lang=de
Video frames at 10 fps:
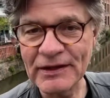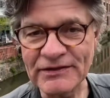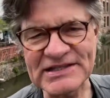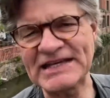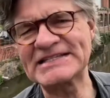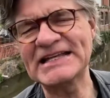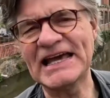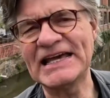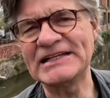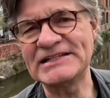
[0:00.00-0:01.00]
Was heißt
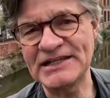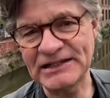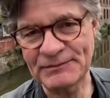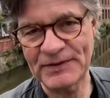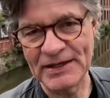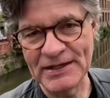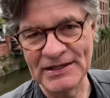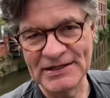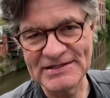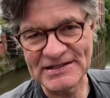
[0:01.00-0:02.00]
Enkelchen?
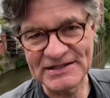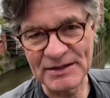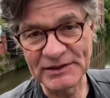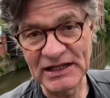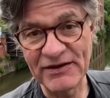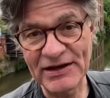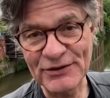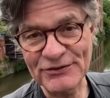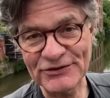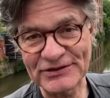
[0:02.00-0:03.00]
Sind ja mittlerweile
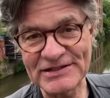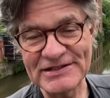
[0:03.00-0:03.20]
auch schon